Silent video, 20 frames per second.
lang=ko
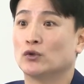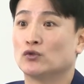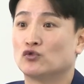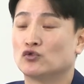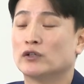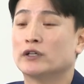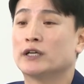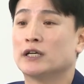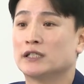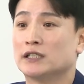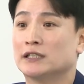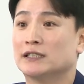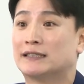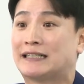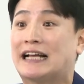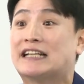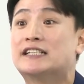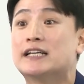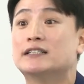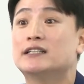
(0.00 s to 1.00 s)
또 주관하시는
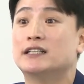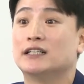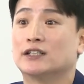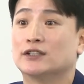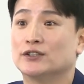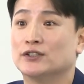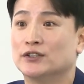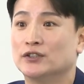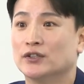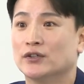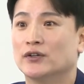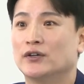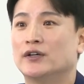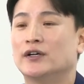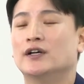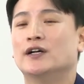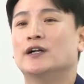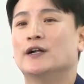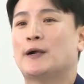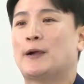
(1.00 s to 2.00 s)
단체들이 있거든요.
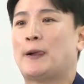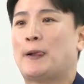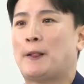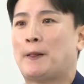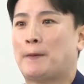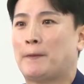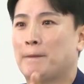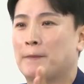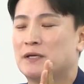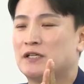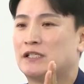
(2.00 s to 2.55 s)
협찬을 달라.